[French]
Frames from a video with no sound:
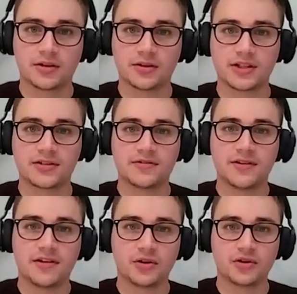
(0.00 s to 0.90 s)
Donc
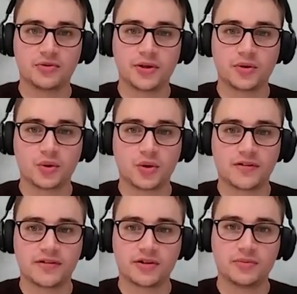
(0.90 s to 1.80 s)
la variante numéro
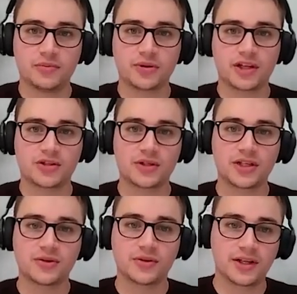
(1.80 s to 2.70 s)
3 avec une poutre à
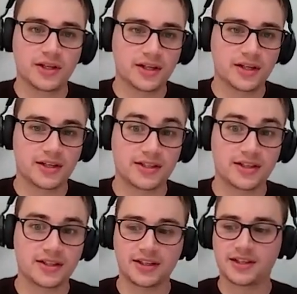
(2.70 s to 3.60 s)
soutirant est
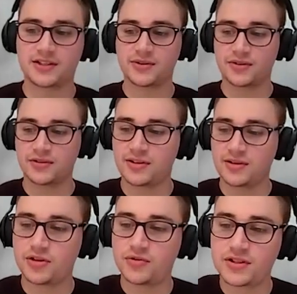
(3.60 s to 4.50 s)
assez intéressante
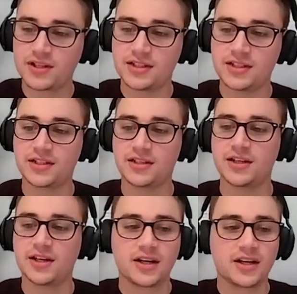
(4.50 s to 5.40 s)
d'un point de vue statique,
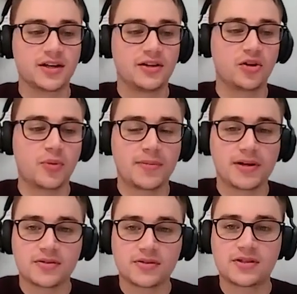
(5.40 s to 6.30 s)
non pas
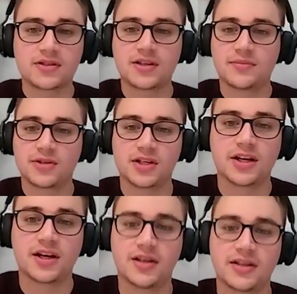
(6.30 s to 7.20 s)
par son système
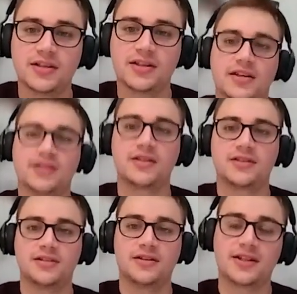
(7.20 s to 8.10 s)
général qui est
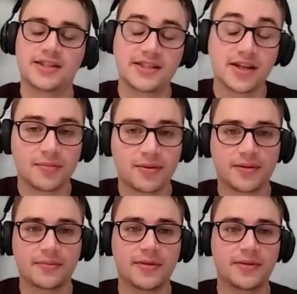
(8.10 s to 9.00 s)
assez simple,
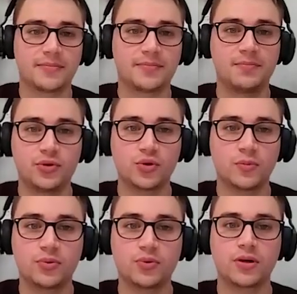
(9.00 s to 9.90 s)
mais plutôt
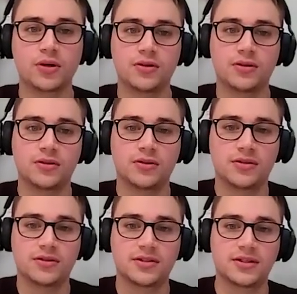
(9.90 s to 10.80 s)
pour
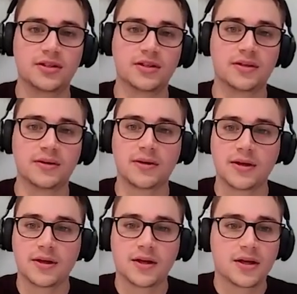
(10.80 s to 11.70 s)
euh, les
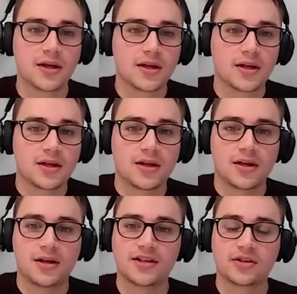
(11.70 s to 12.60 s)

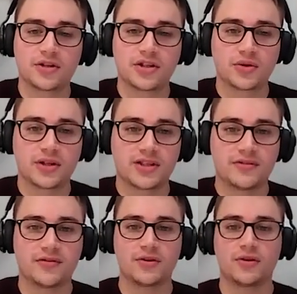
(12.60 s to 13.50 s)
introductions des
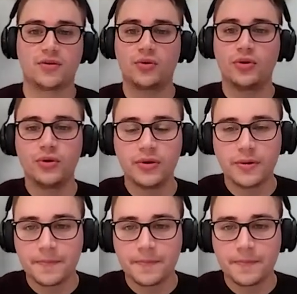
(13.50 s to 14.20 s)
efforts au nœud